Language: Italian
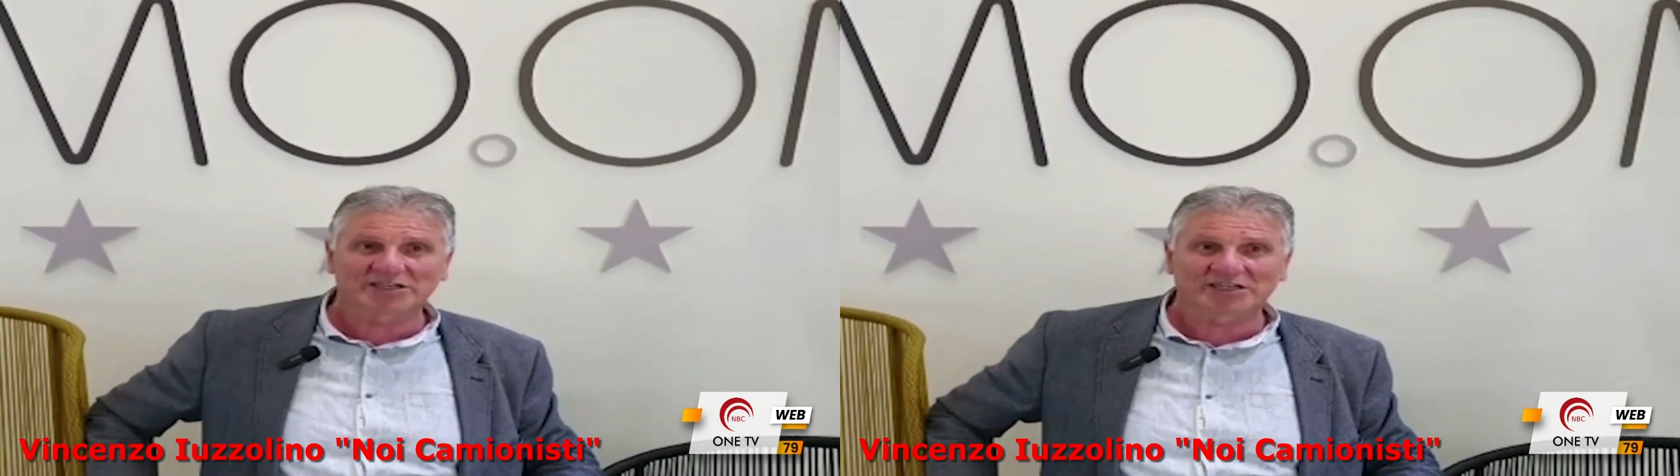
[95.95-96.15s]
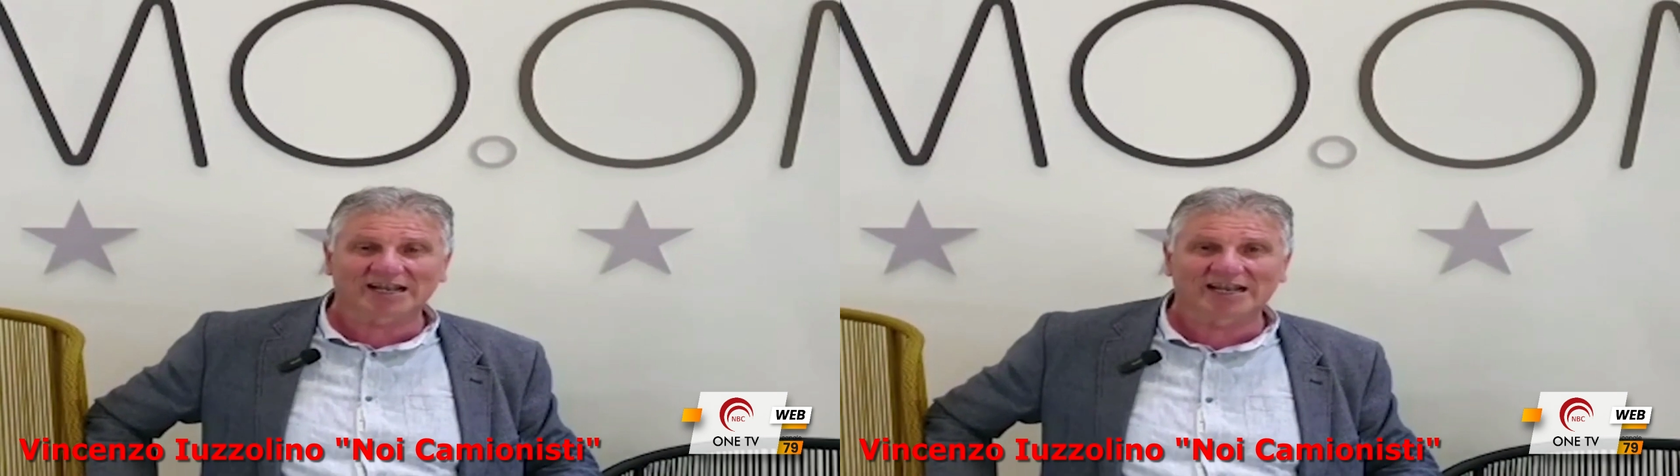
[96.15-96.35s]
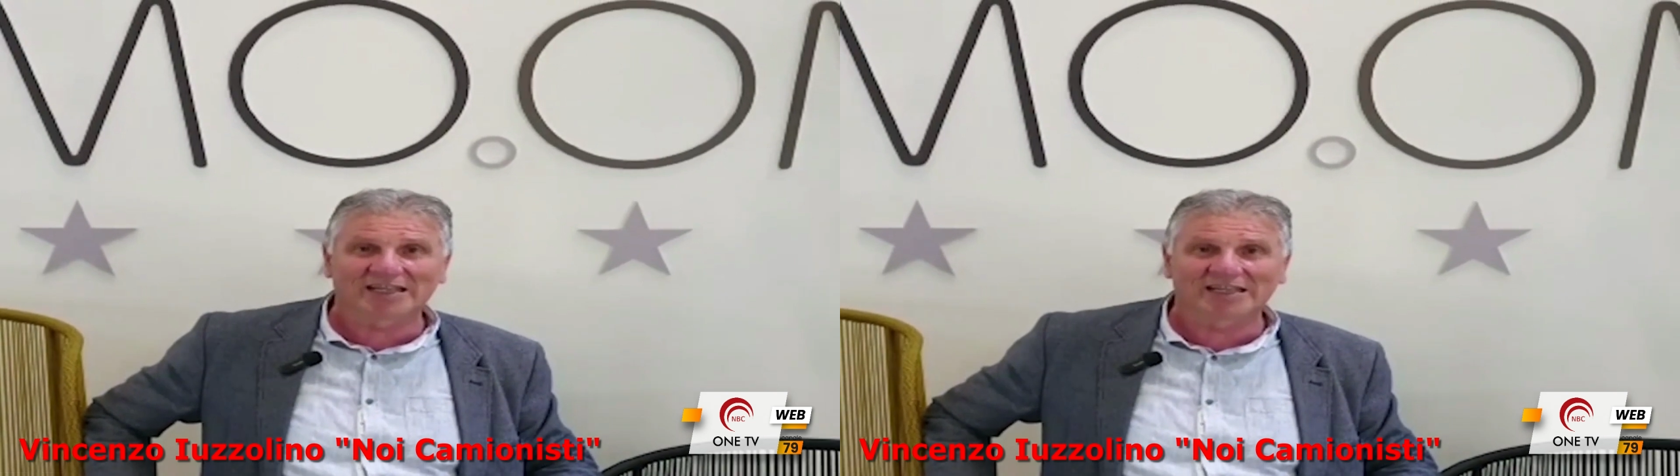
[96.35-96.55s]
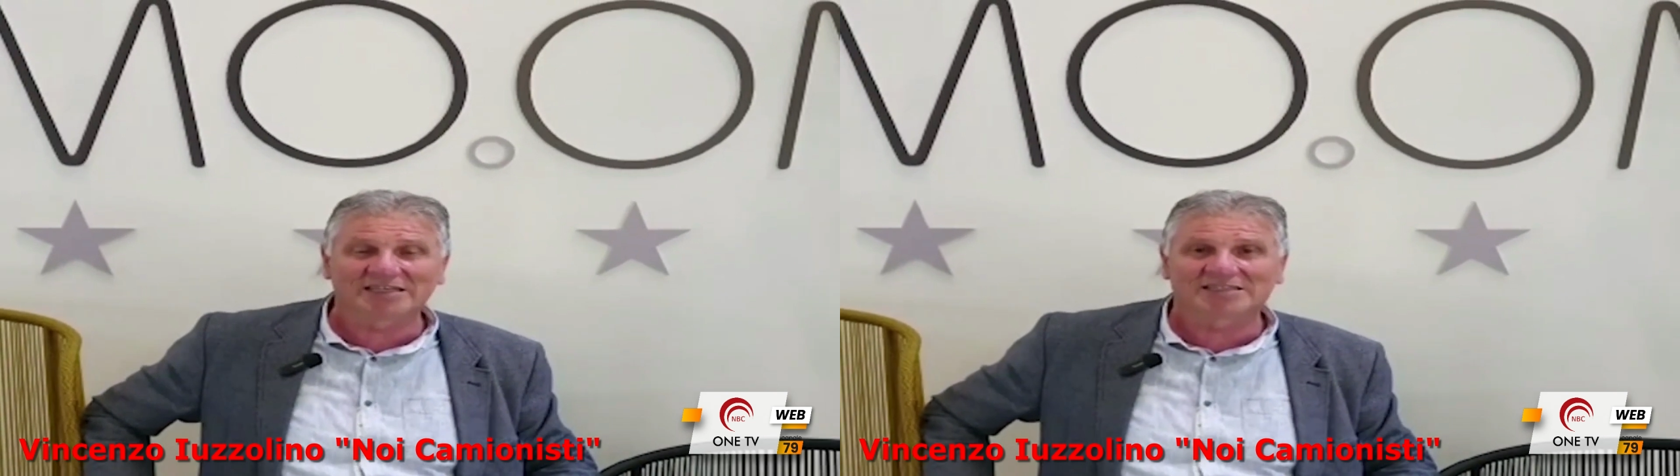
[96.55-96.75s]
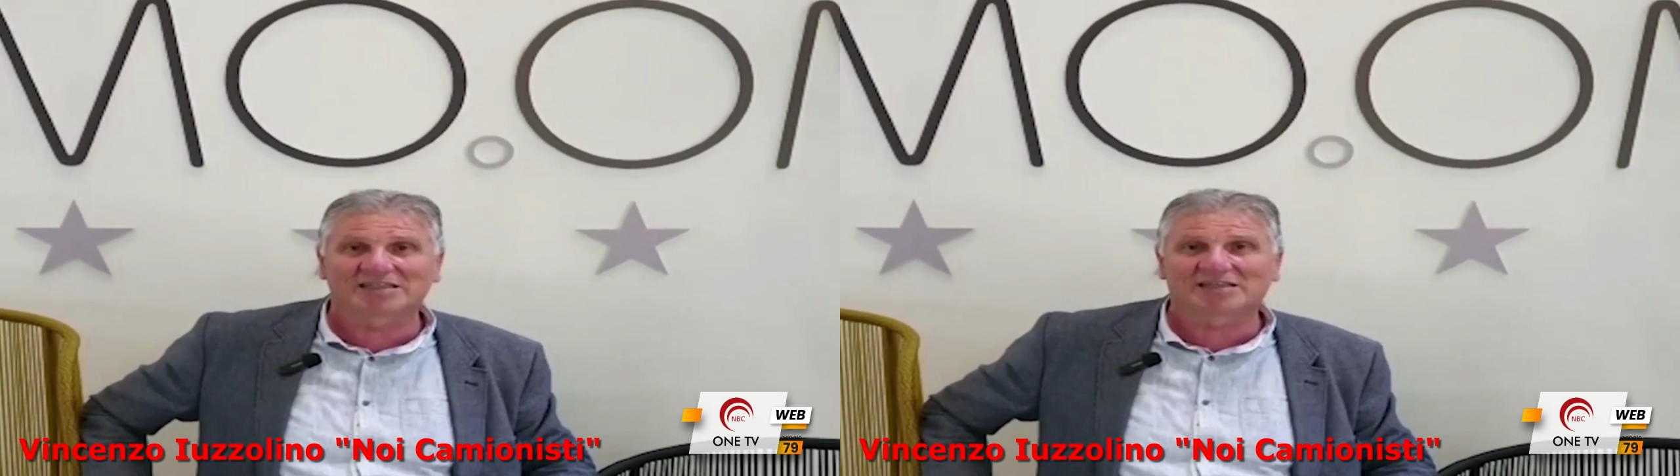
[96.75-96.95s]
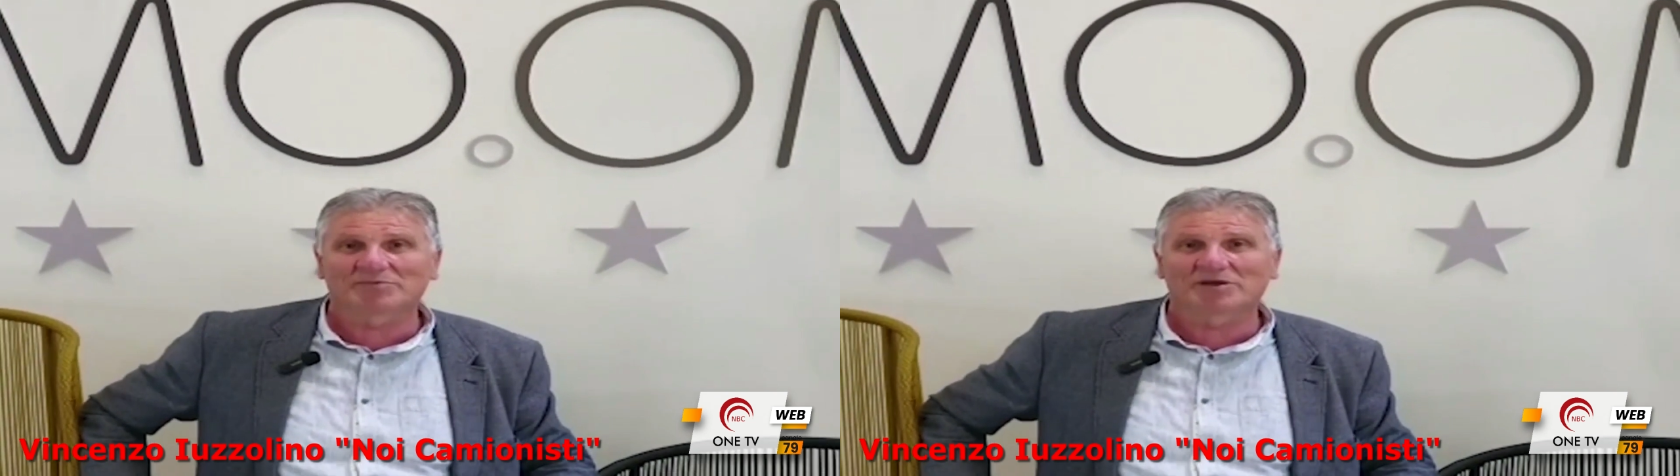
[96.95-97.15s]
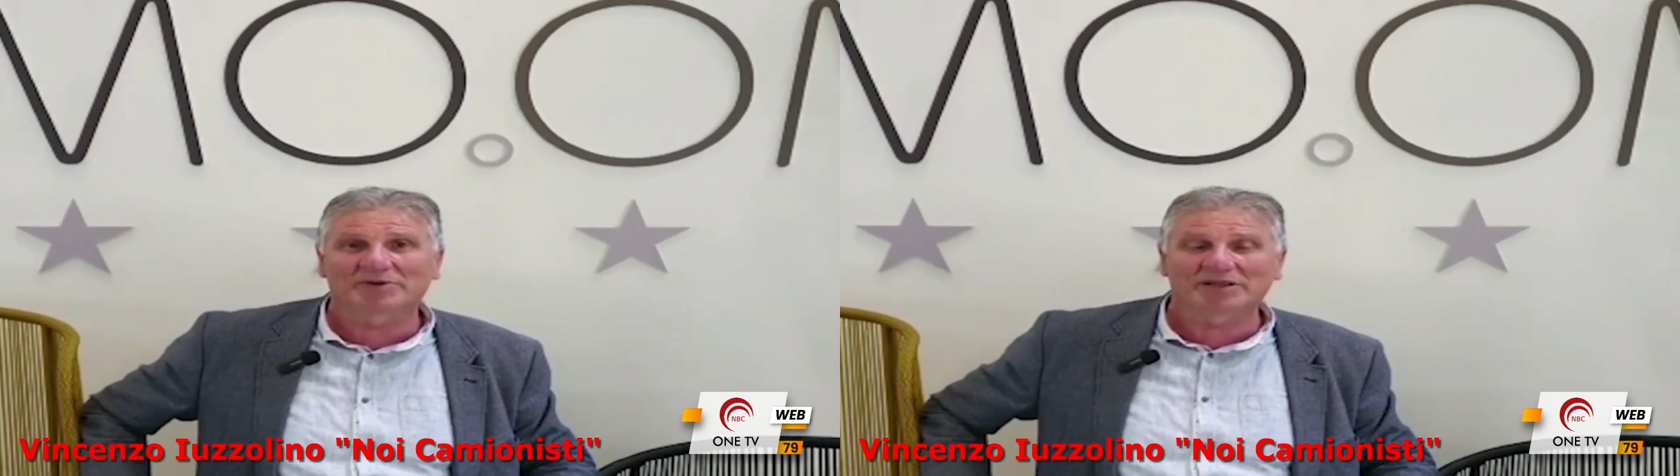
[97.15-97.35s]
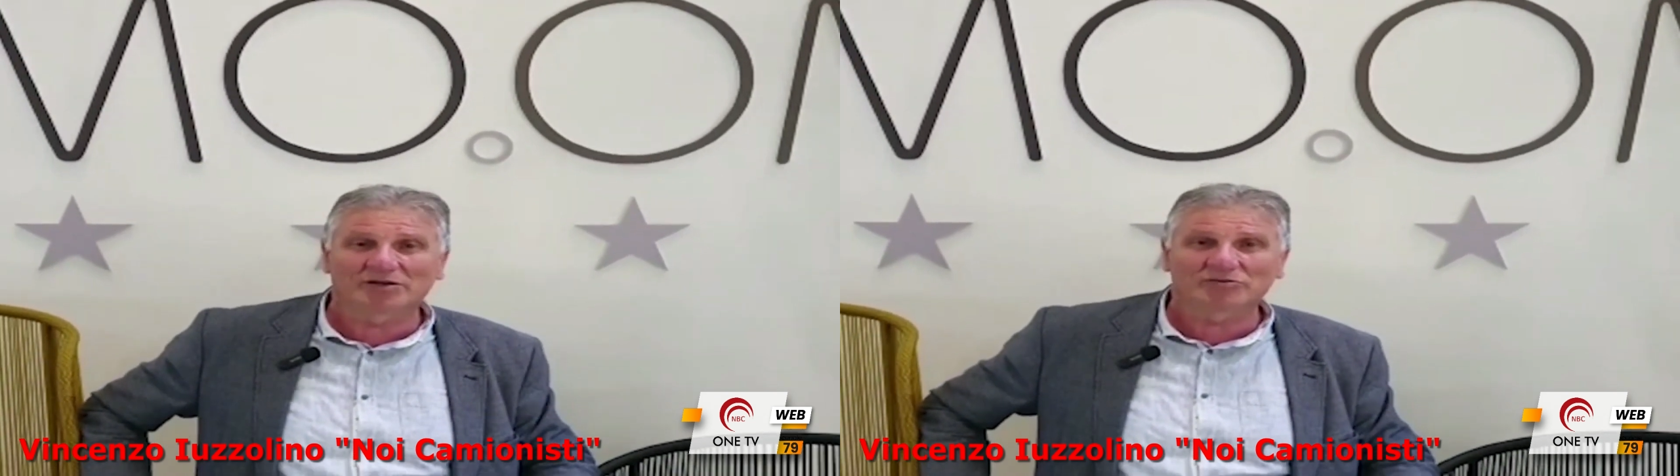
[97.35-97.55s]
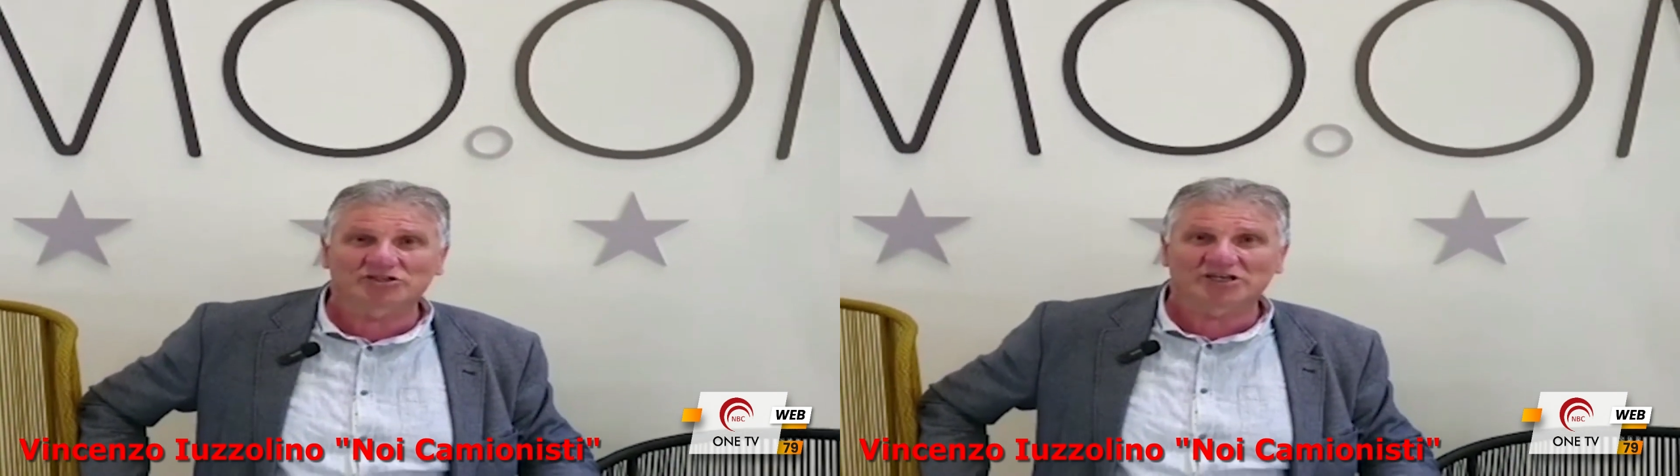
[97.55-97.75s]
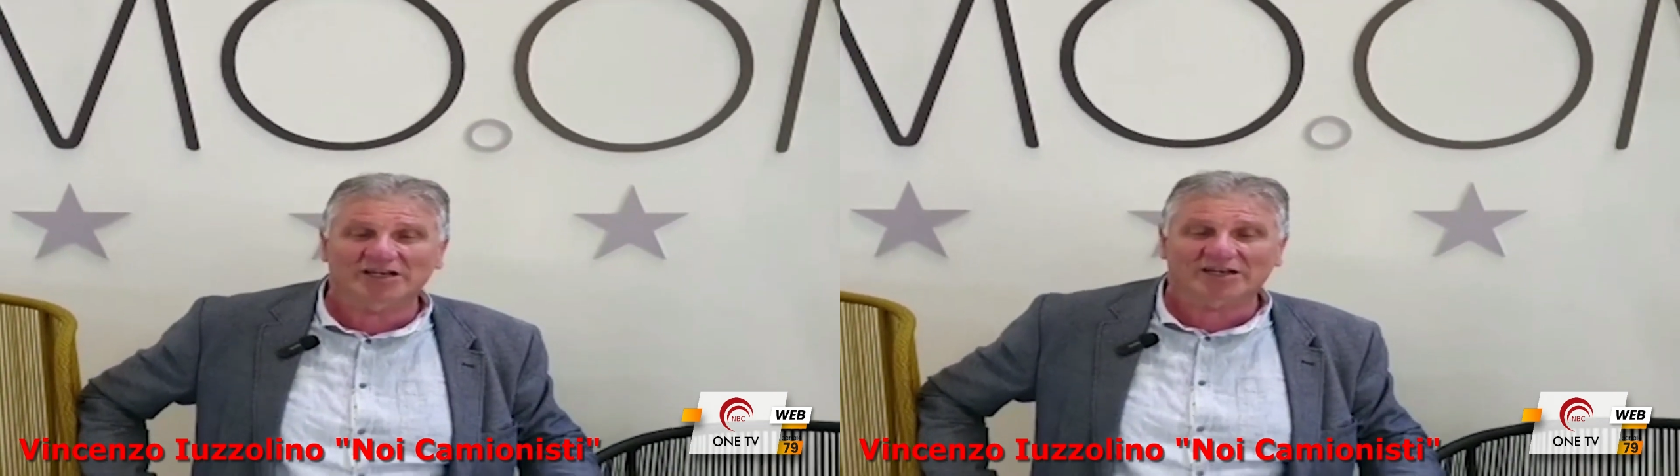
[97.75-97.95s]
generale degli stati membri
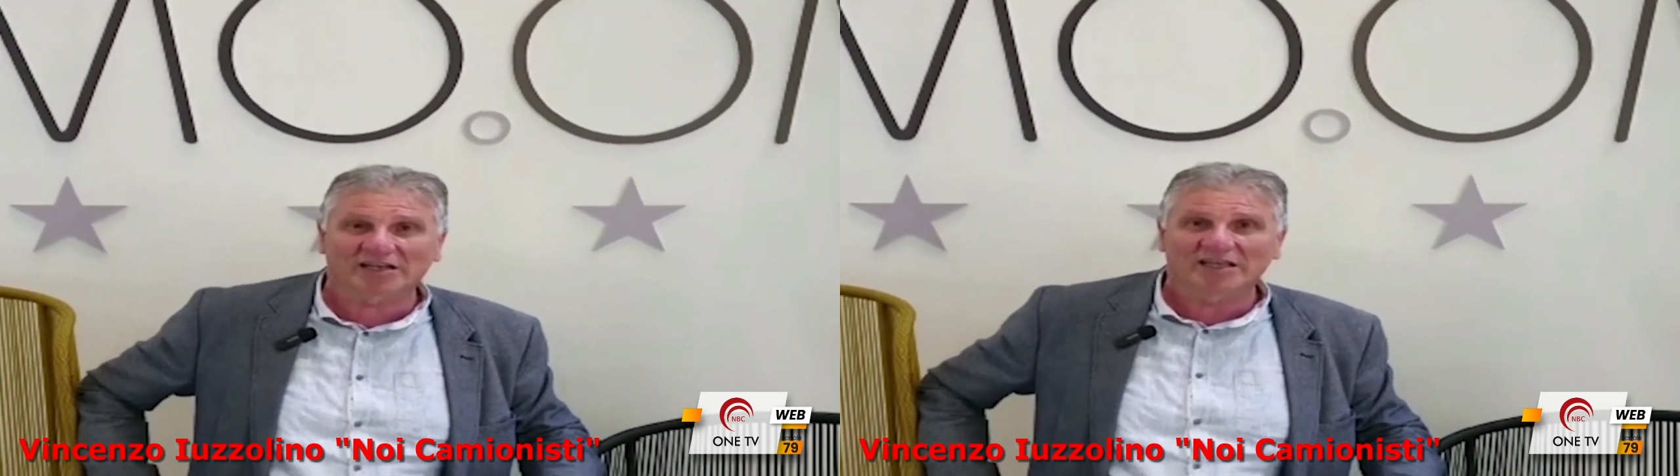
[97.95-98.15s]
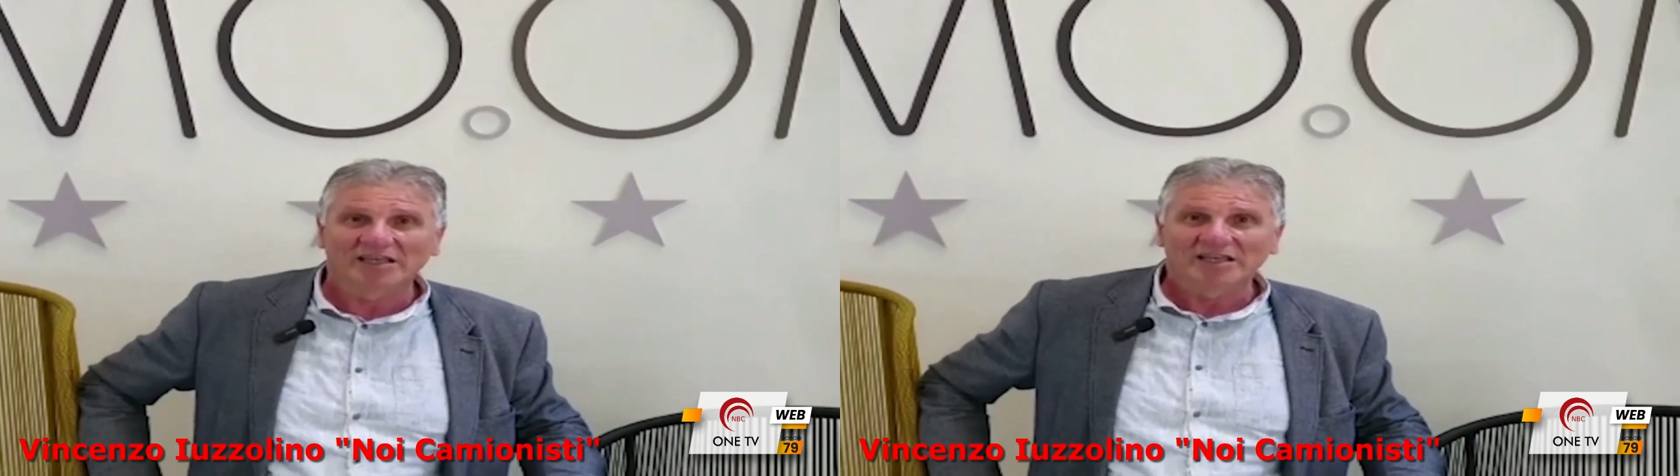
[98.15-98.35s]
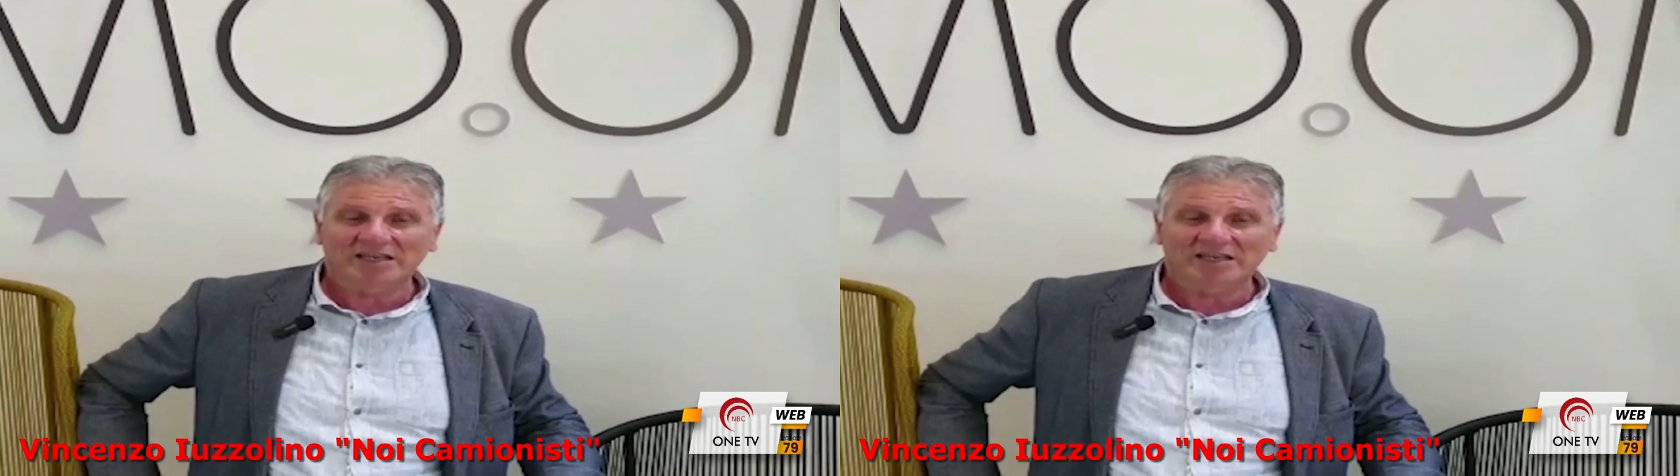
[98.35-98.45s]
dell'UCR